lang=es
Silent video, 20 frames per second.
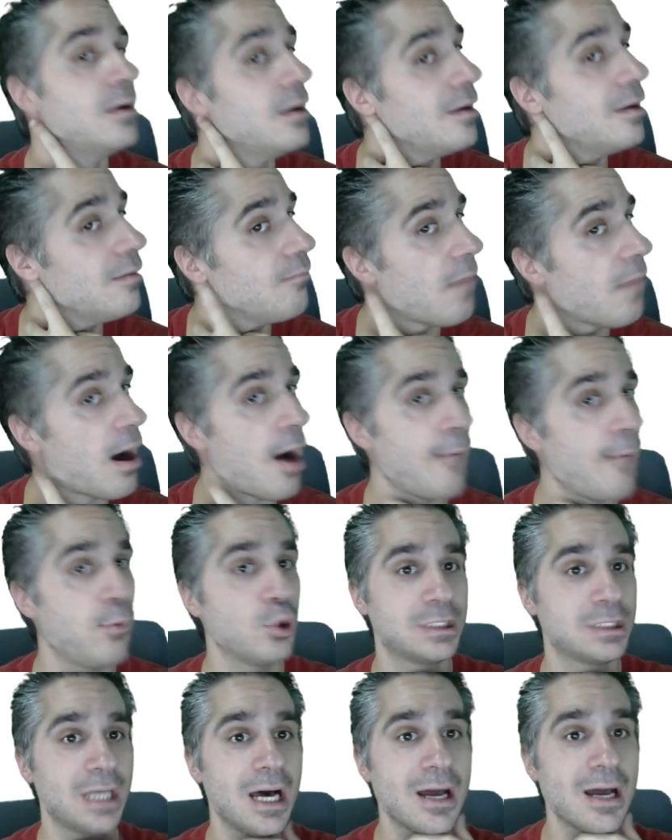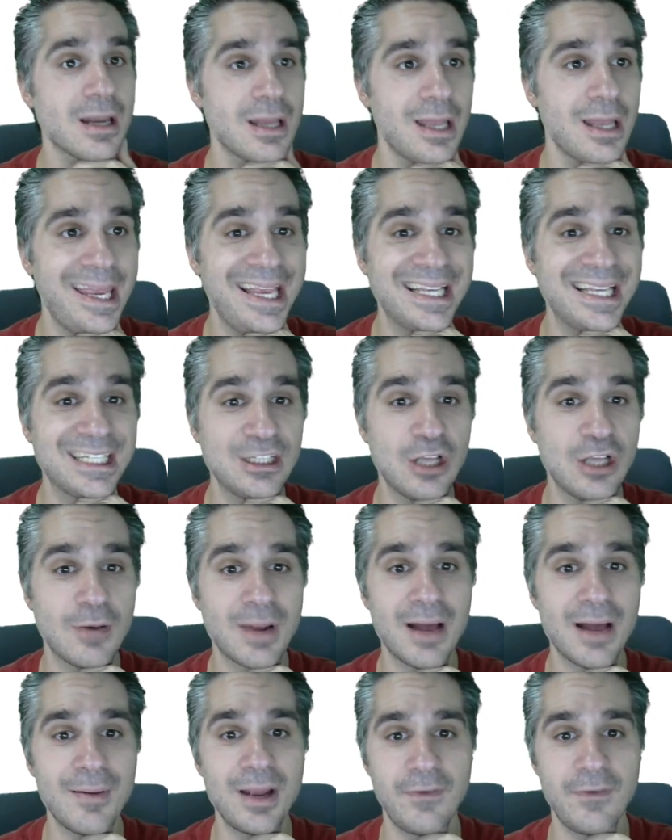Vamos a pulsar y si no
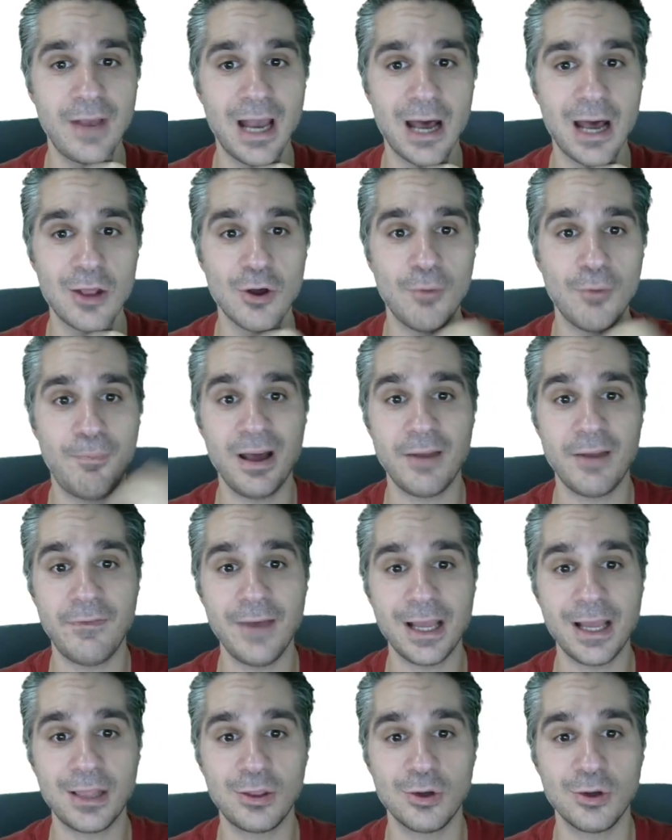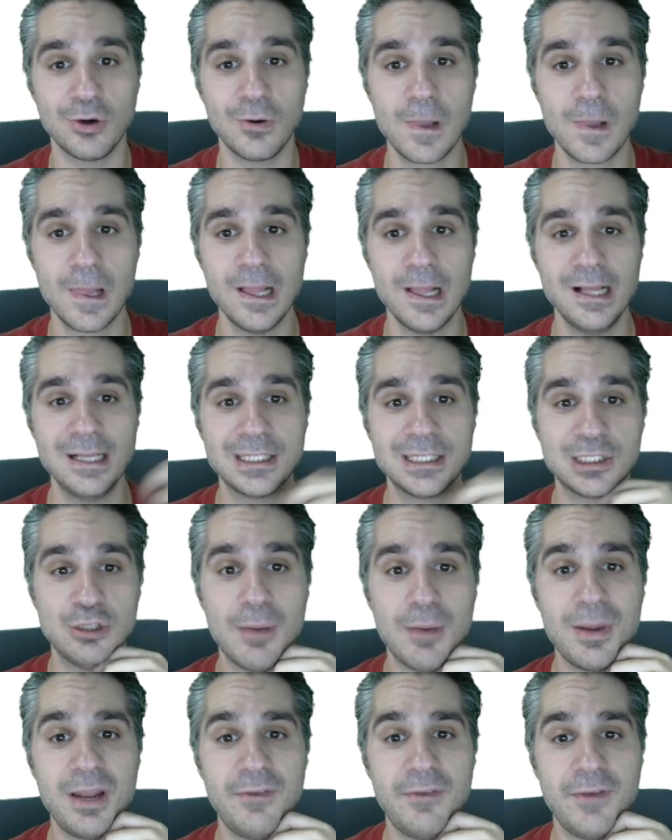habrá verificado. ¡Perfecto! Si no ha
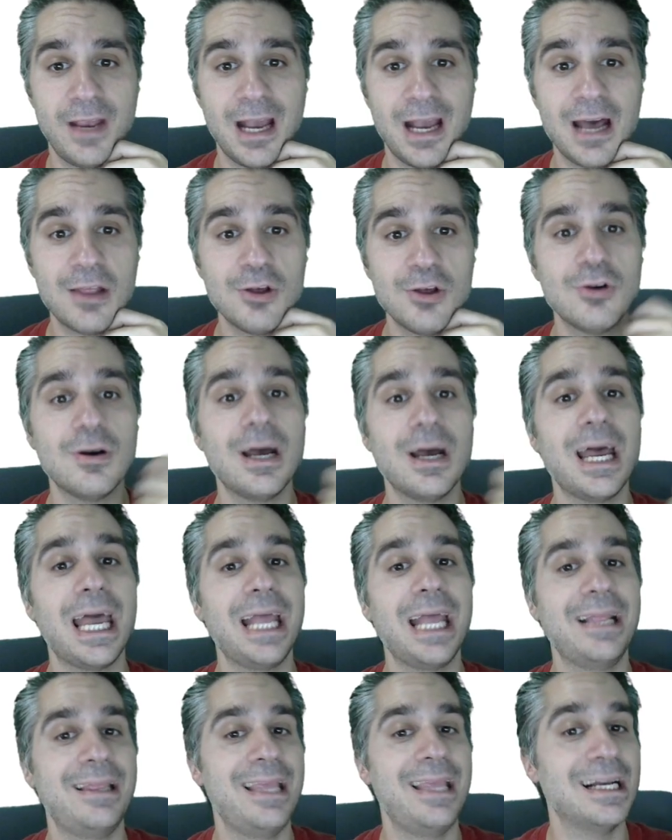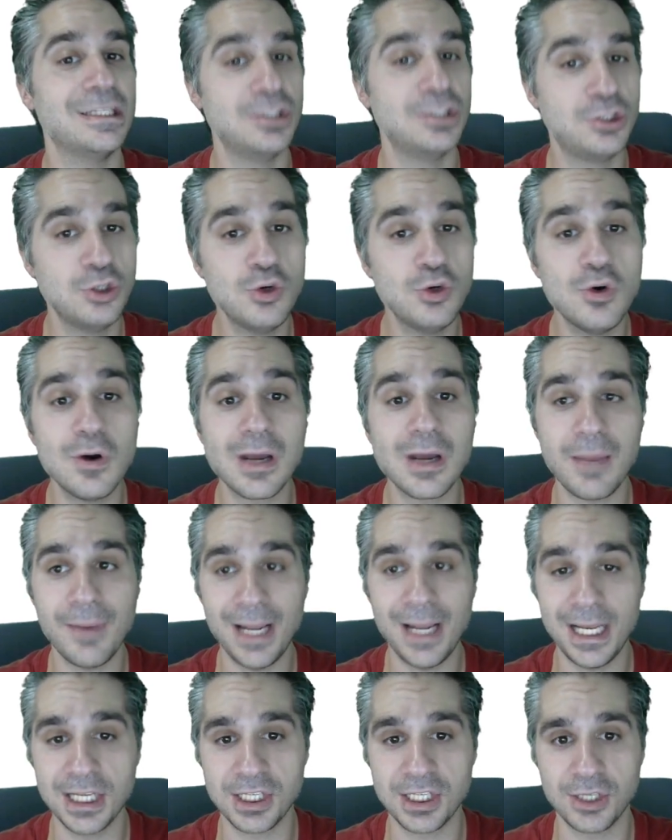verificado, TianJu
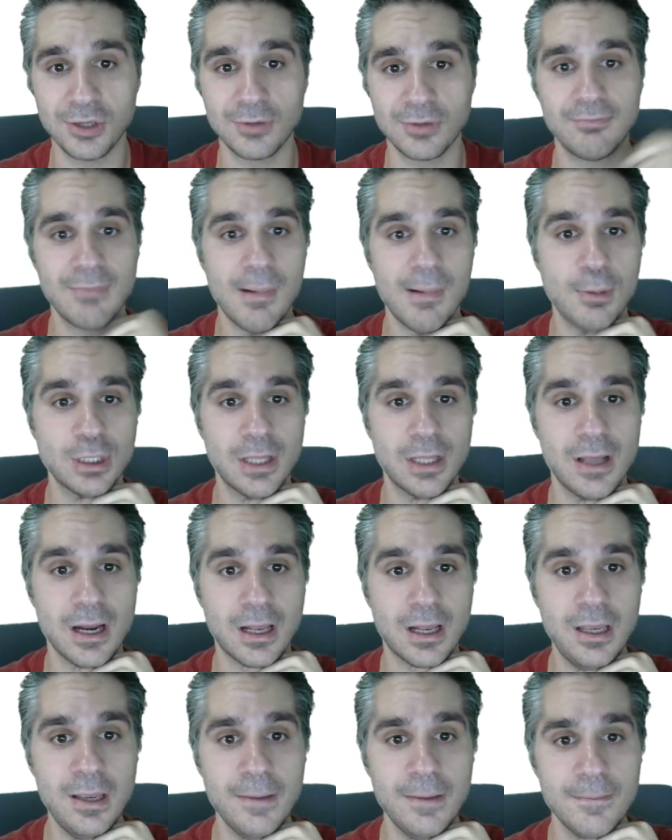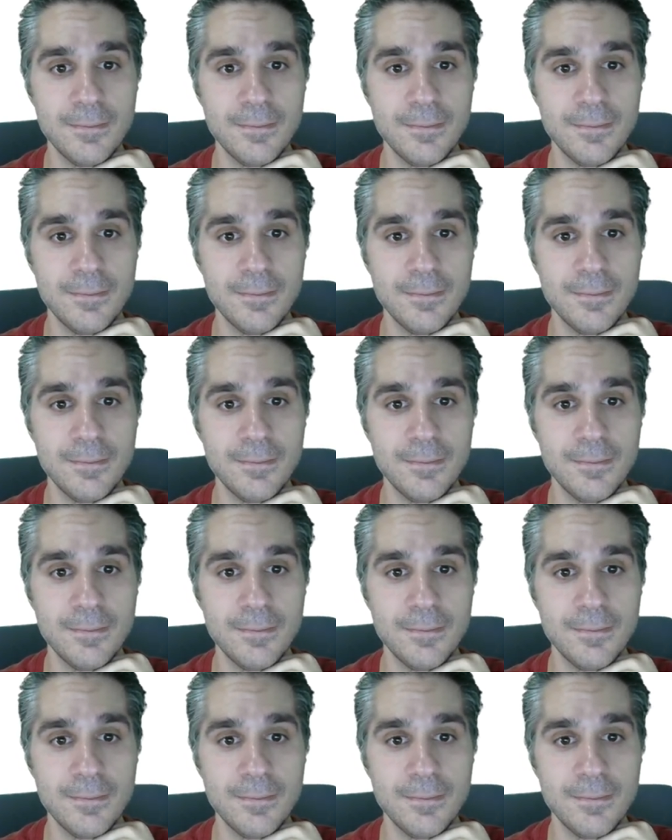Revelation. Vamos a dar aquí.